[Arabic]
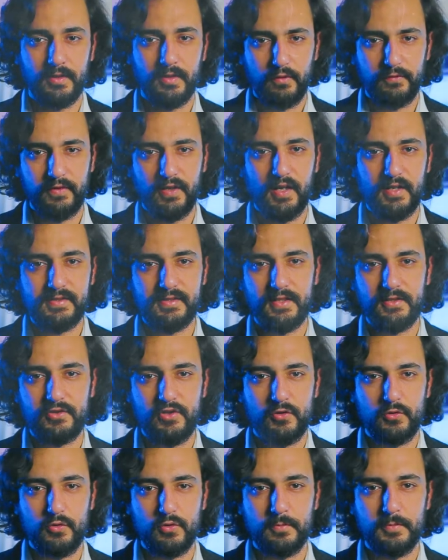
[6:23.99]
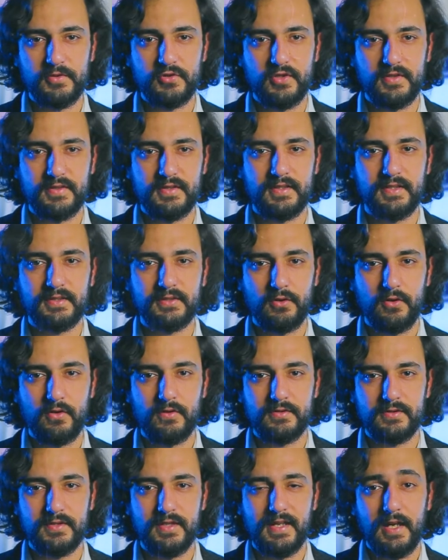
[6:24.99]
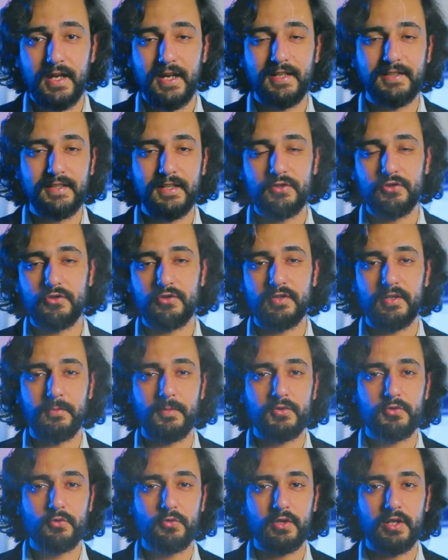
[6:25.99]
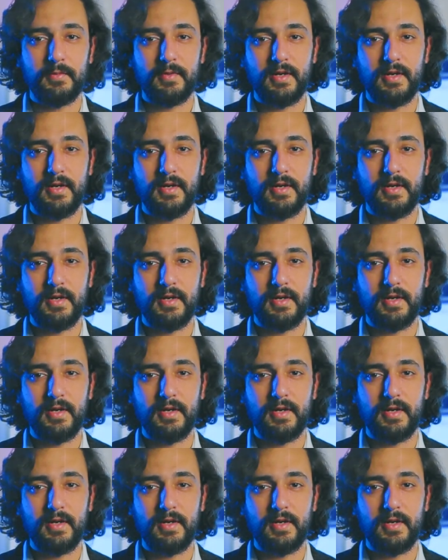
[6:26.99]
وفي أقصى جنوب من جزيرة روز إحدى الجزر المشهورة